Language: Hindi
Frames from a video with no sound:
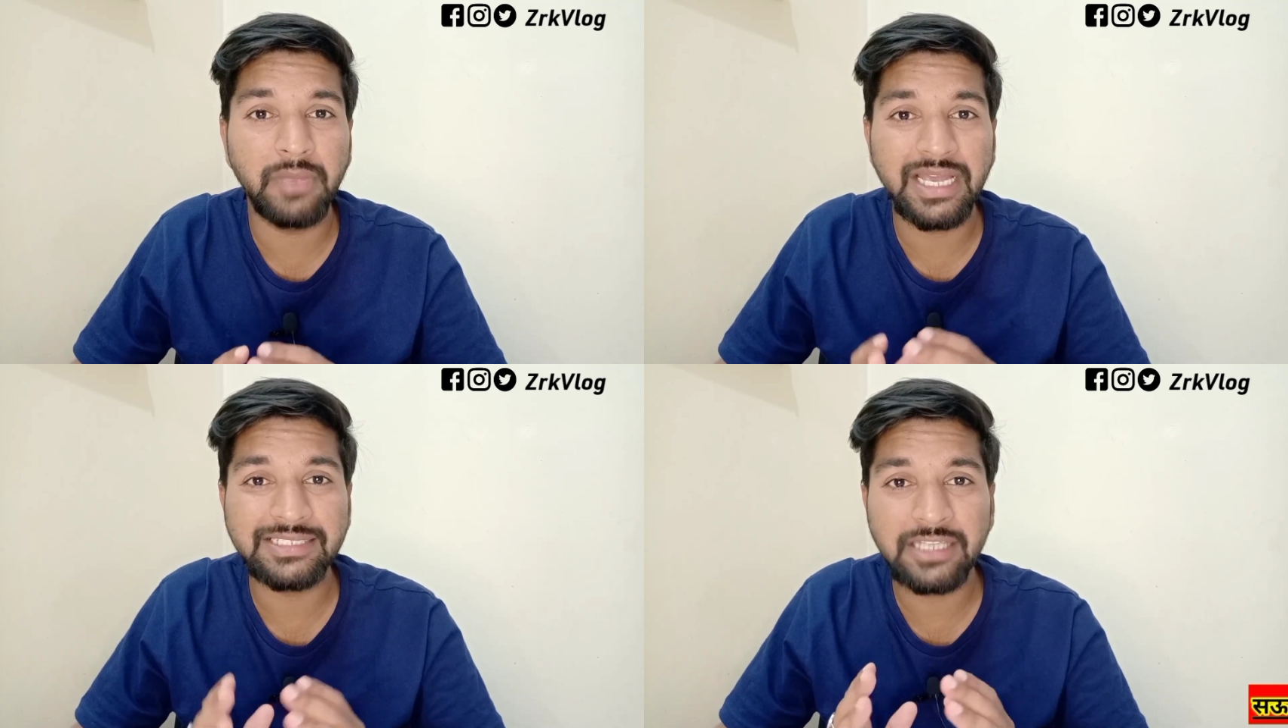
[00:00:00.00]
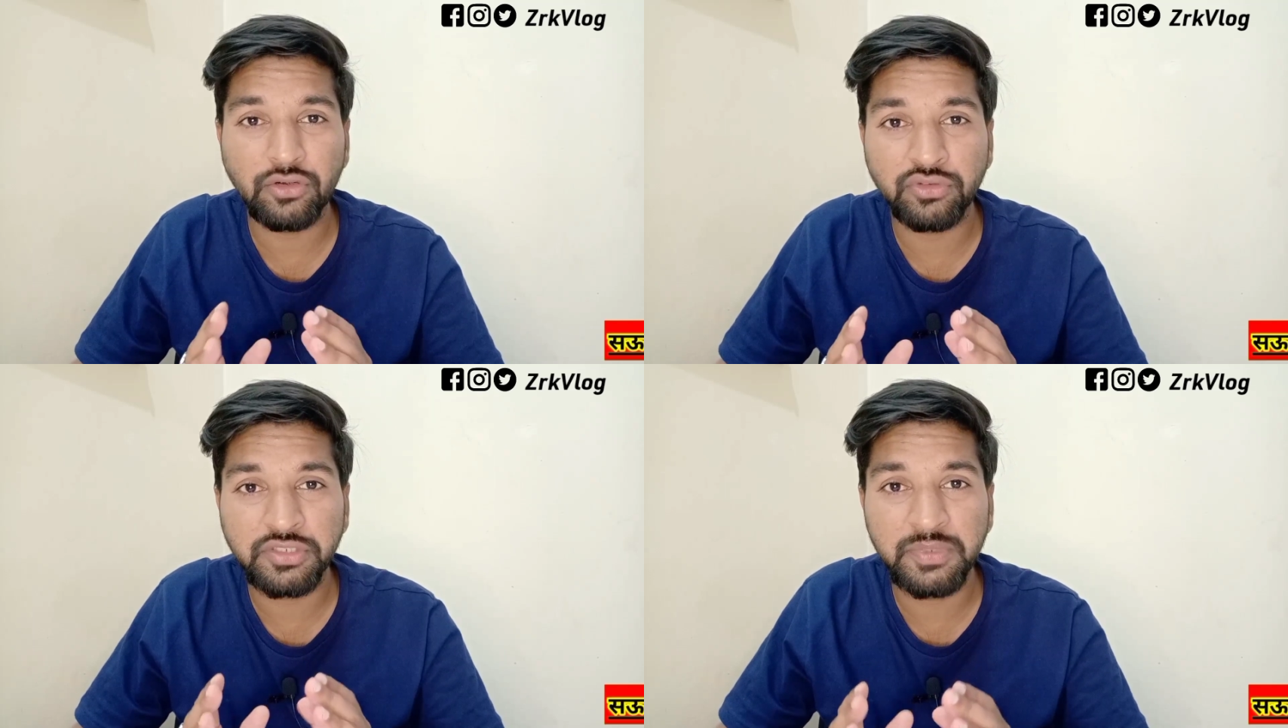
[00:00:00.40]
ऐसा
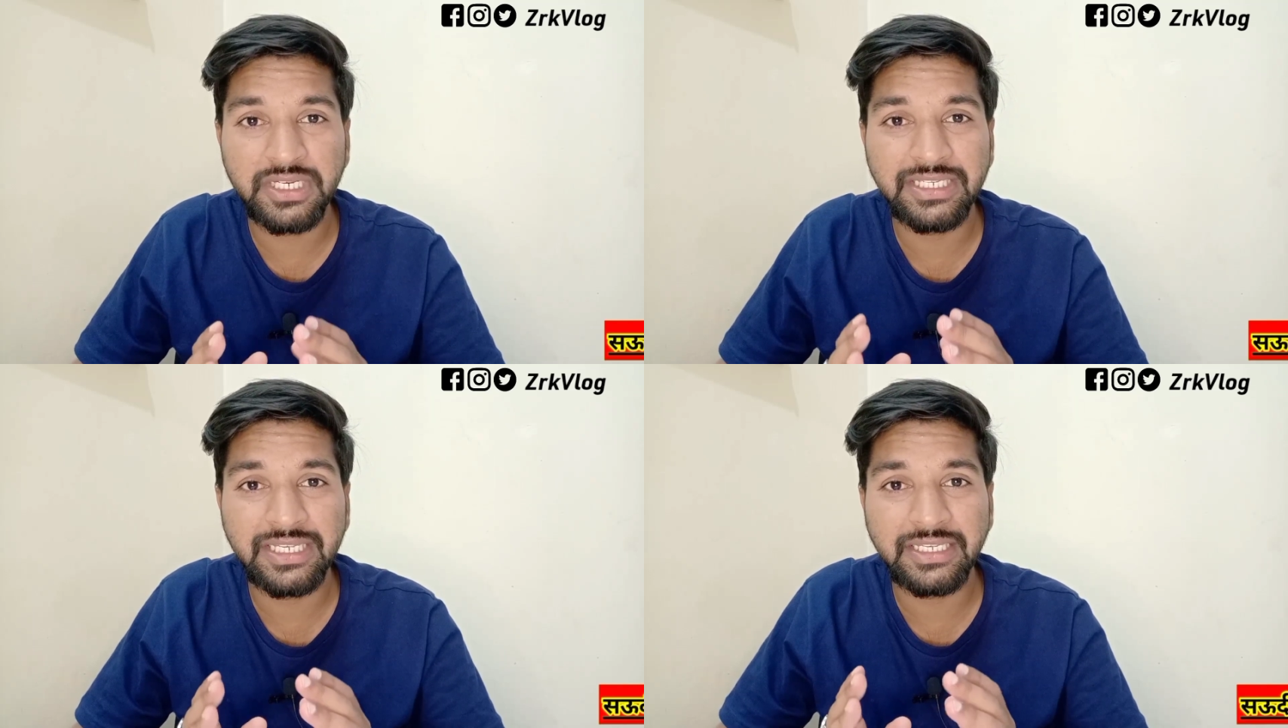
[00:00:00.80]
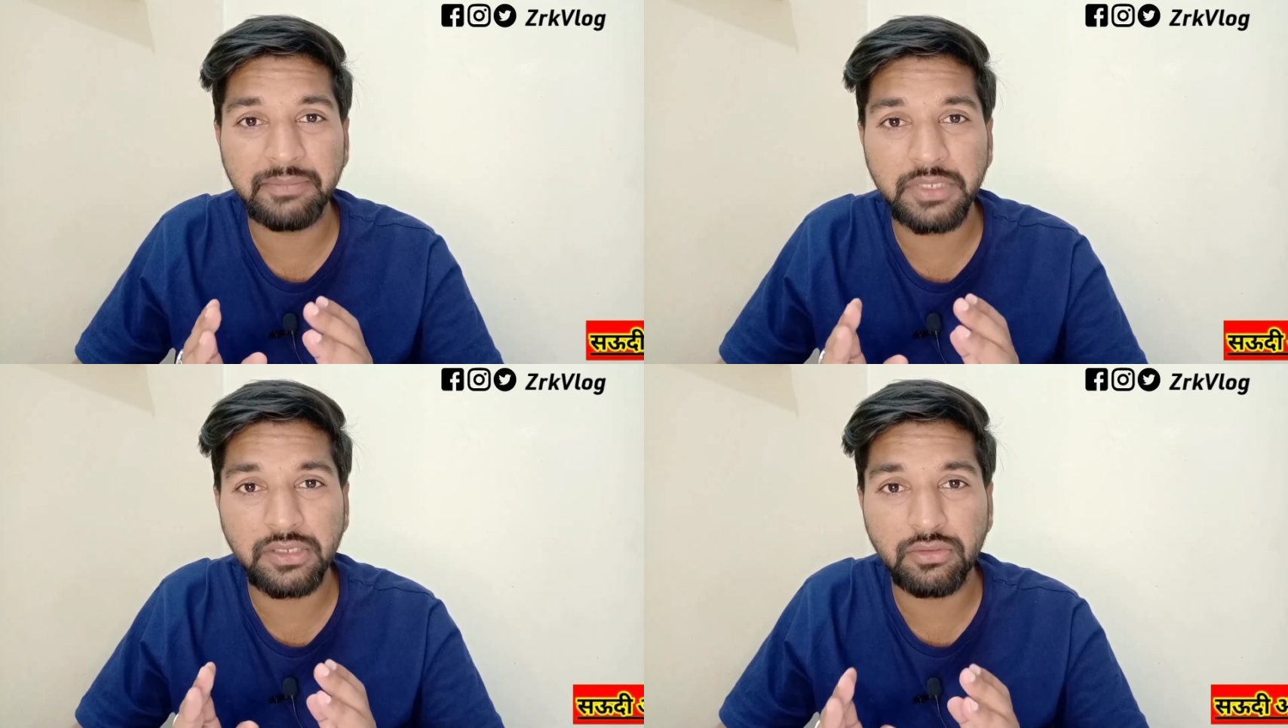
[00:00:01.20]
कुछ भी नहीं है
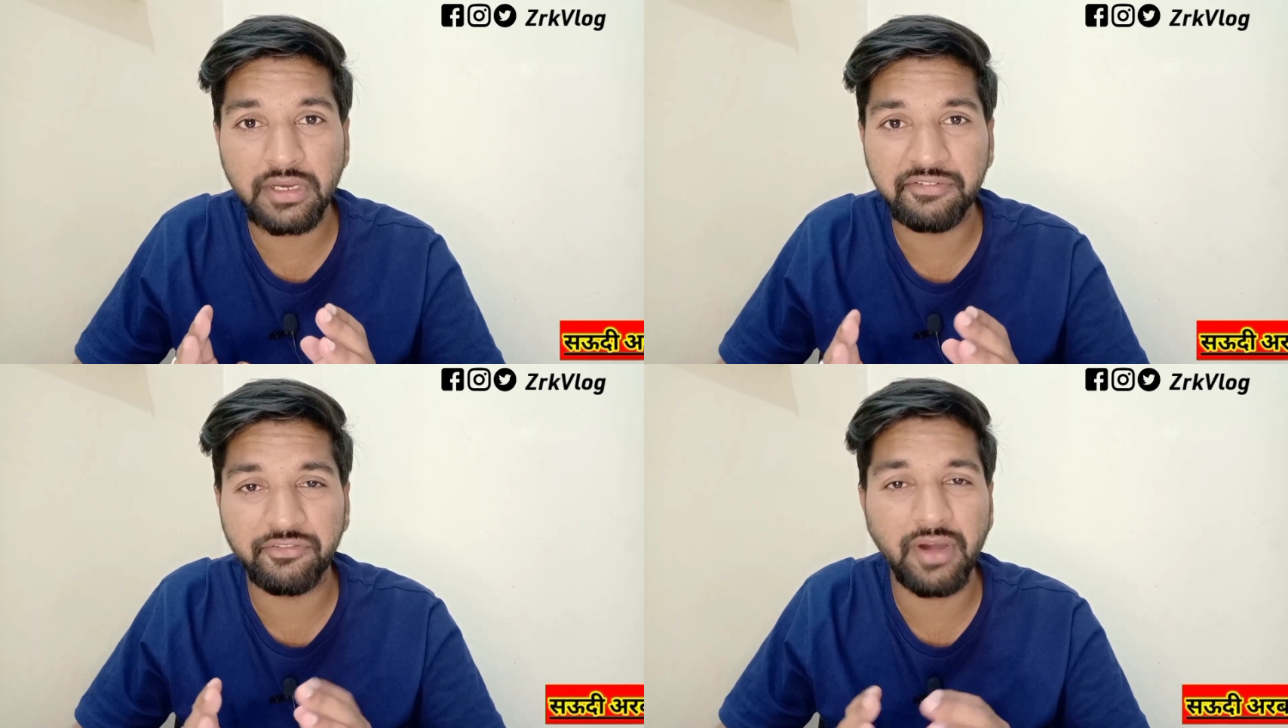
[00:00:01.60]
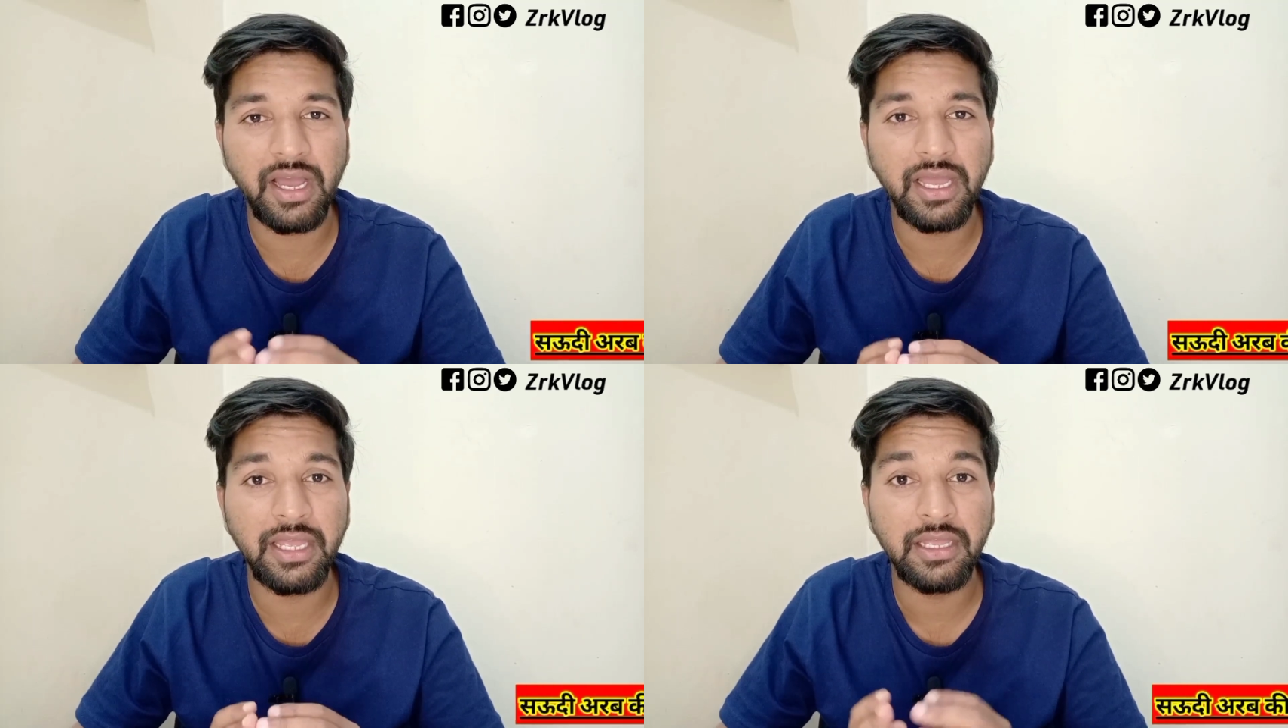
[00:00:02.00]
ये बिल्कुल
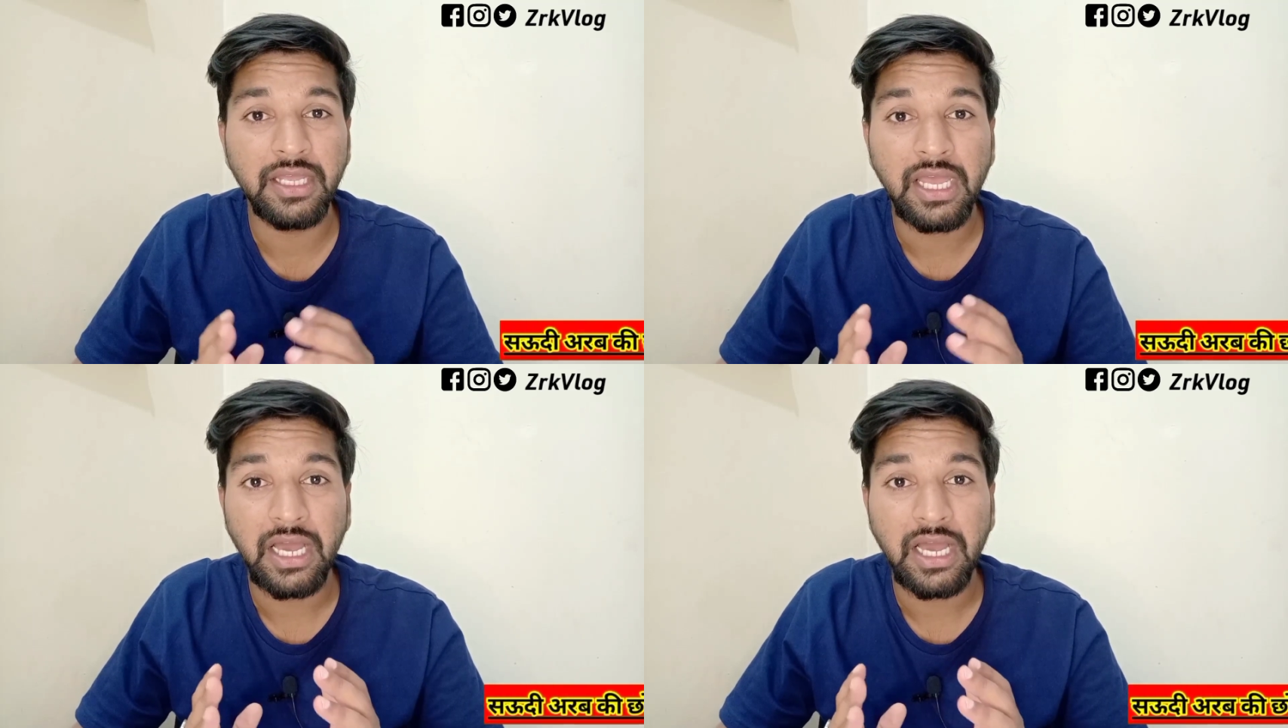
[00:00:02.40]
अफवाह है